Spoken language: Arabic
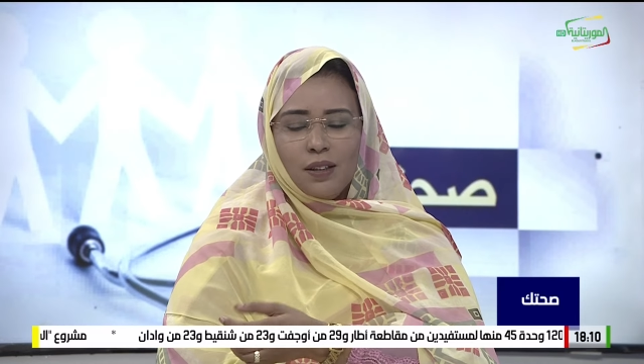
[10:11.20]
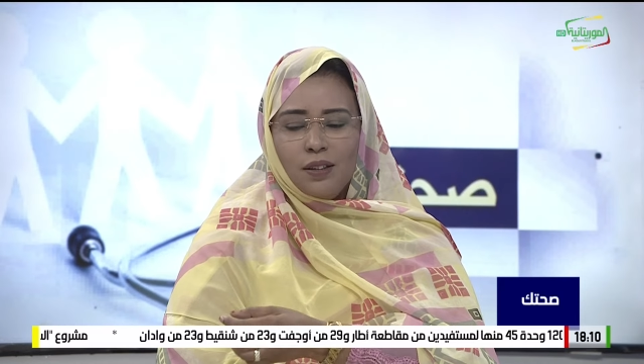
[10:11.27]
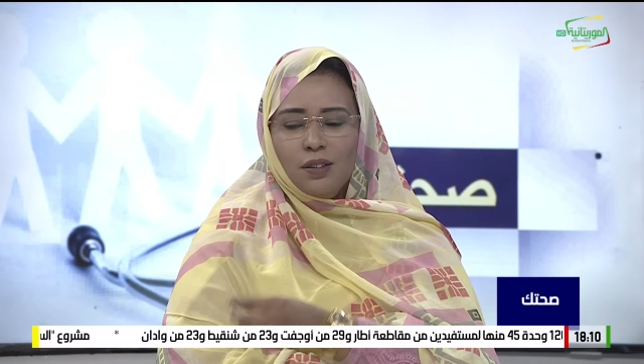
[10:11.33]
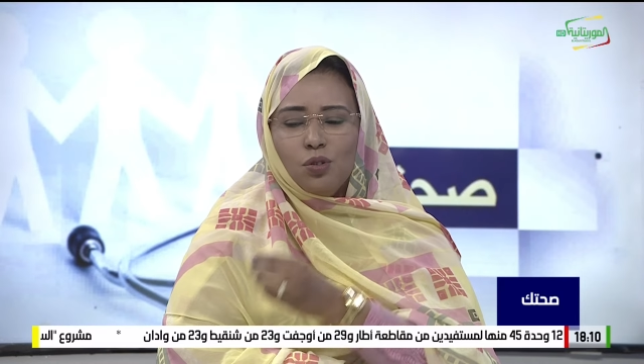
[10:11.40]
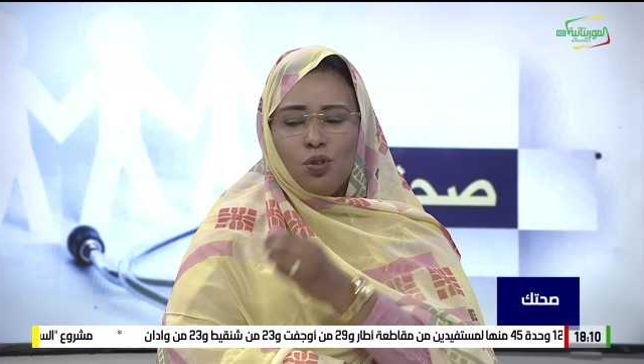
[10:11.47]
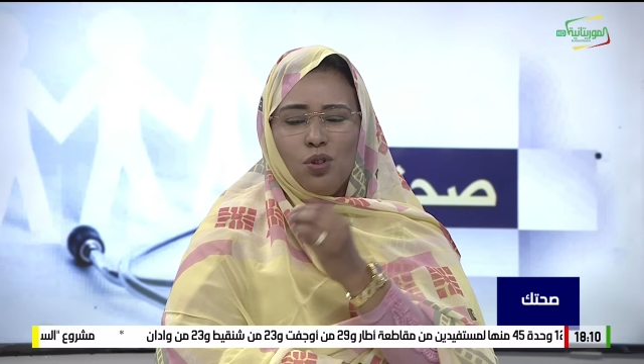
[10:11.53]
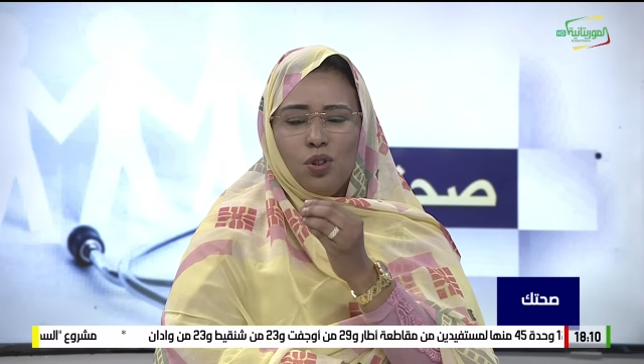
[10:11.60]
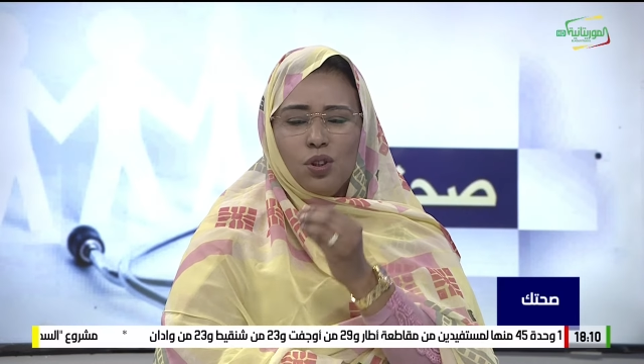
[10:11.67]
يعني
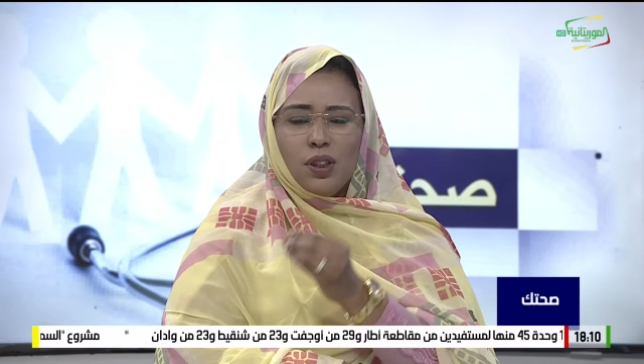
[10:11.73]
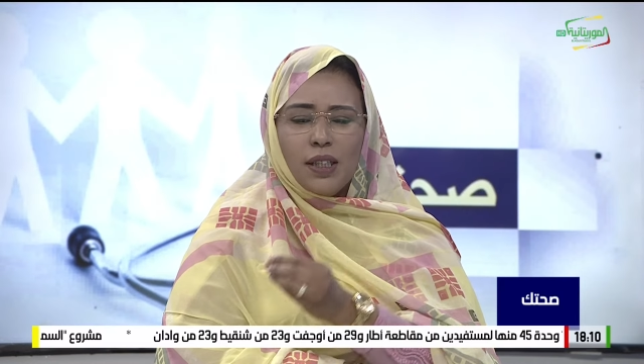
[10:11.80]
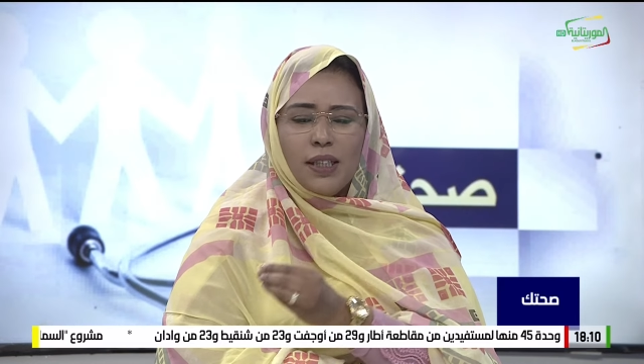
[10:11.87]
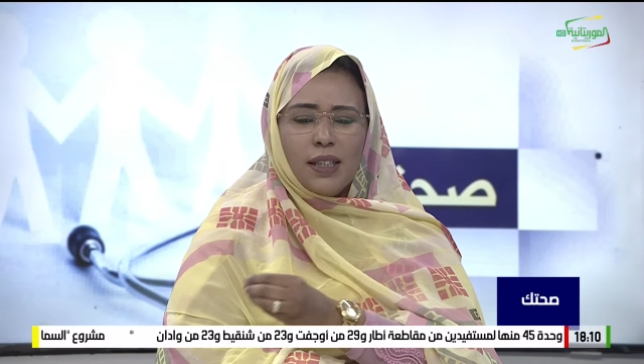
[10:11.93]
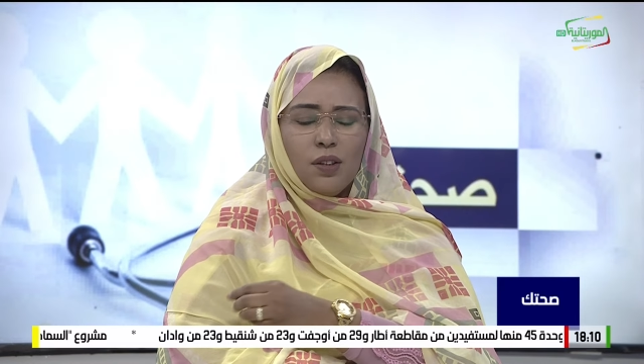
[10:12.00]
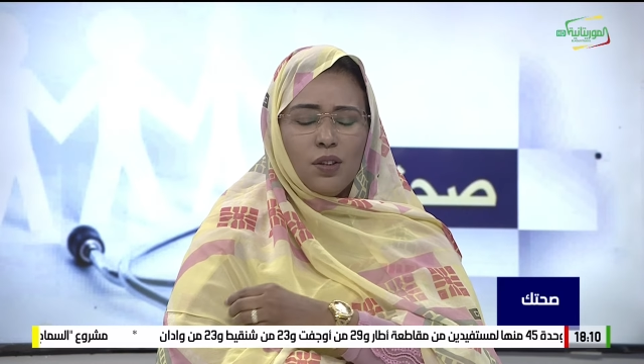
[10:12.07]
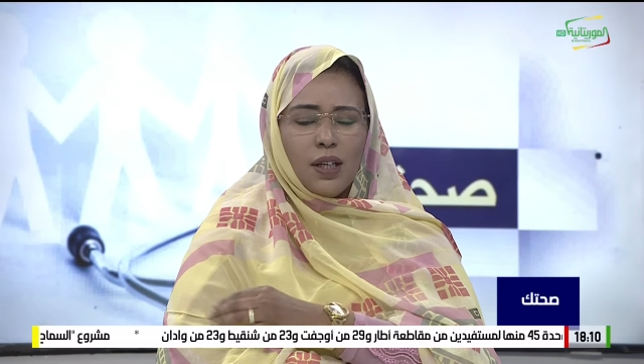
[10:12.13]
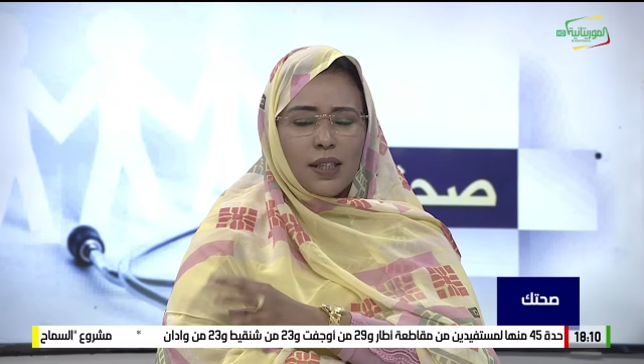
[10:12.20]
تقول له الدقه
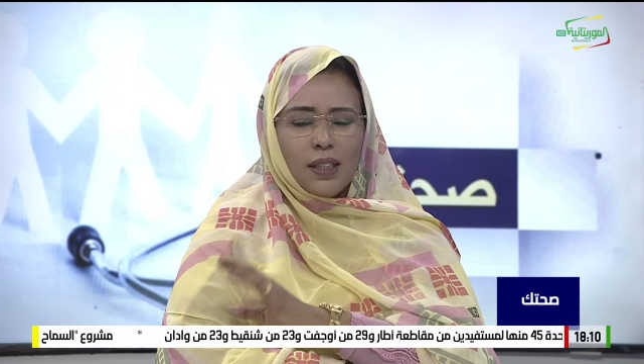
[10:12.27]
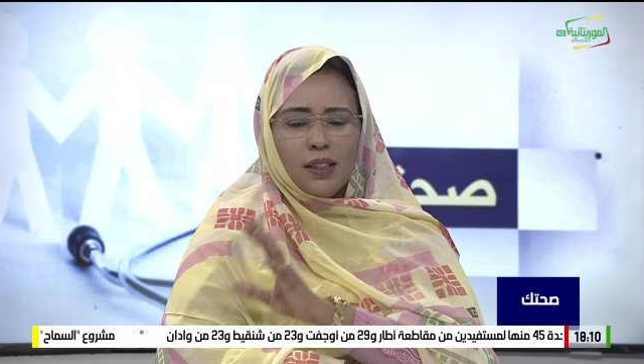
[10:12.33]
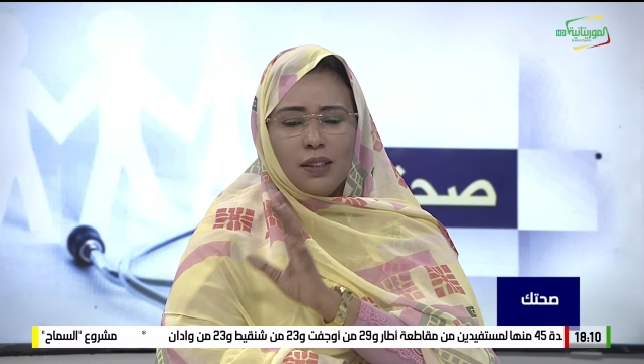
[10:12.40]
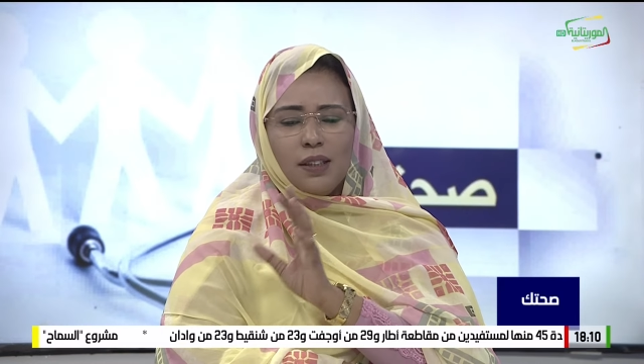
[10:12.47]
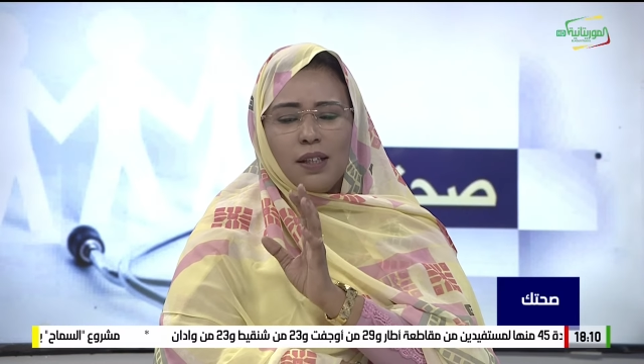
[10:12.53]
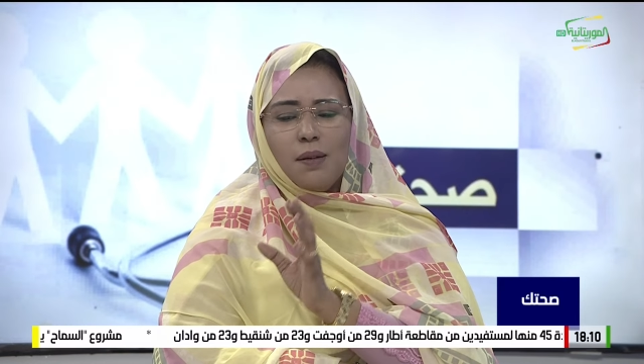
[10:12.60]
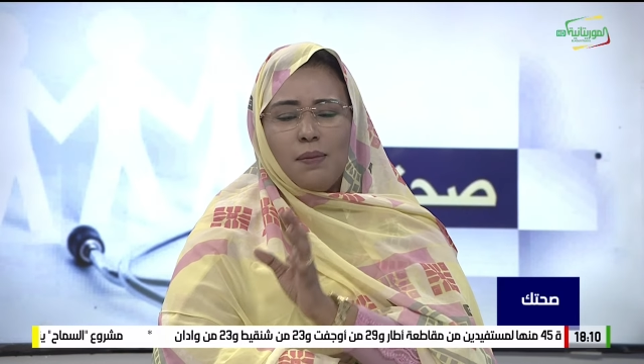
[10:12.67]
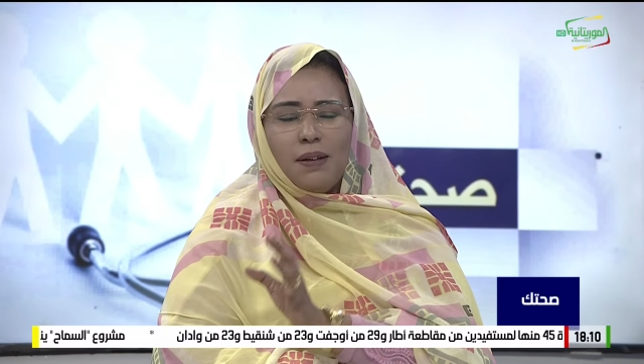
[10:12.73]
يقول لك انا
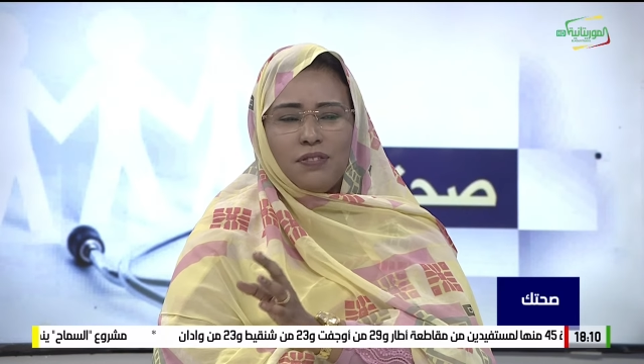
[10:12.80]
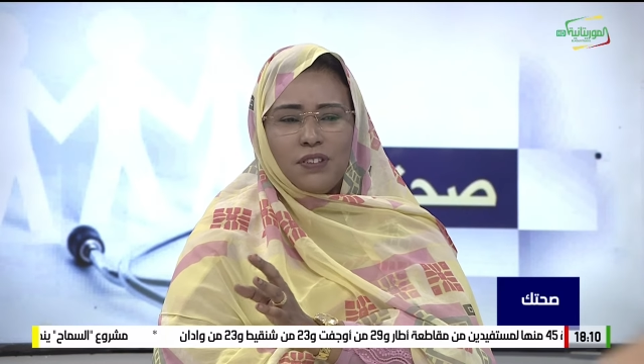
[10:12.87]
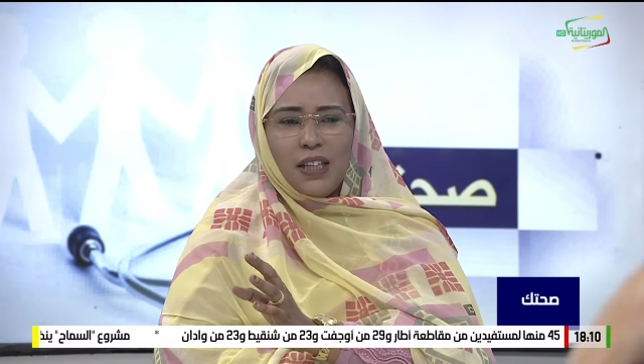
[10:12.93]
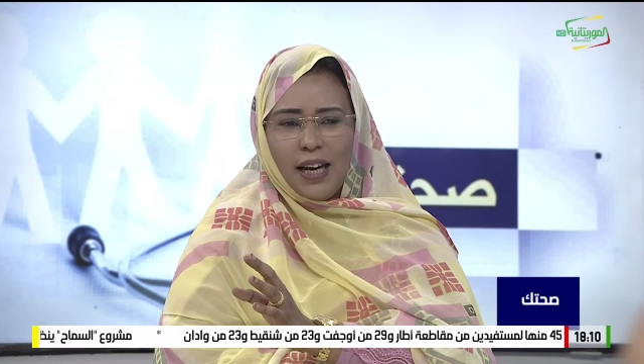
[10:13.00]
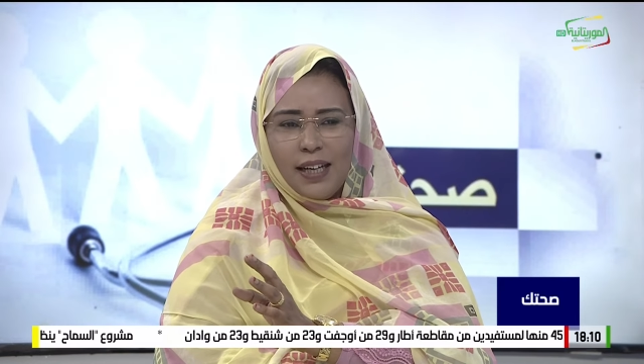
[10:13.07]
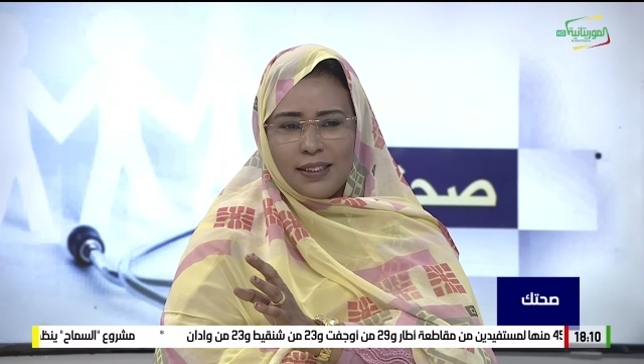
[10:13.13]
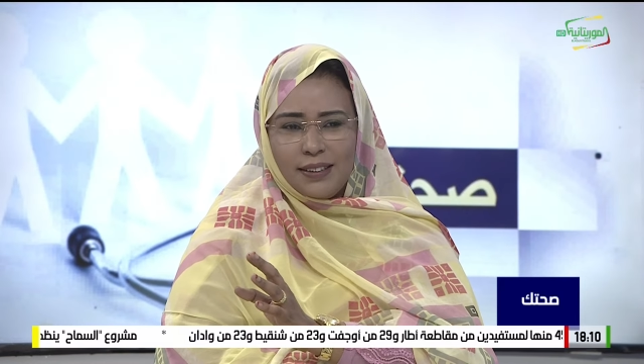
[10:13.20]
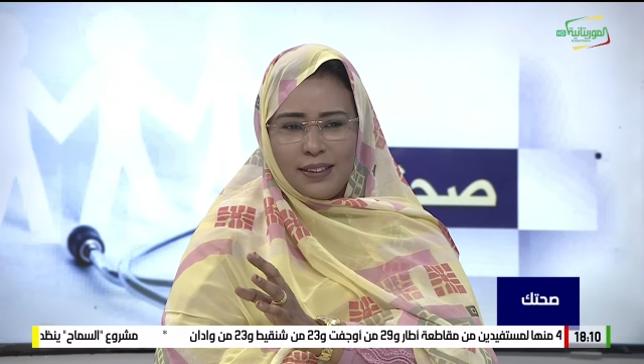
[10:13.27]
الدقه ما فتل
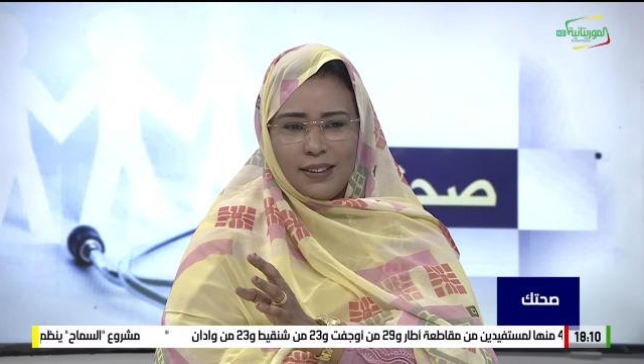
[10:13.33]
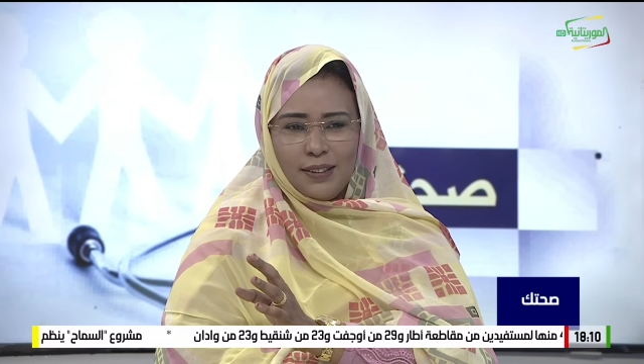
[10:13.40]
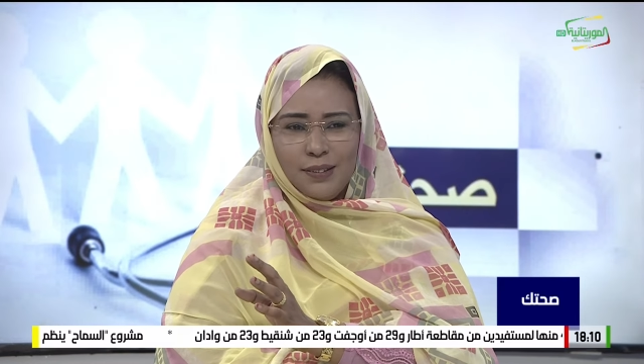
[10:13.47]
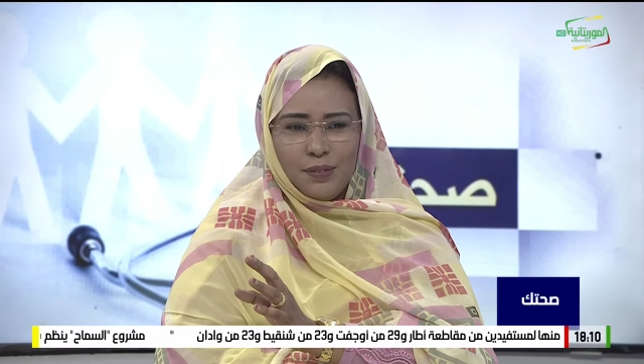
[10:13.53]
حقتها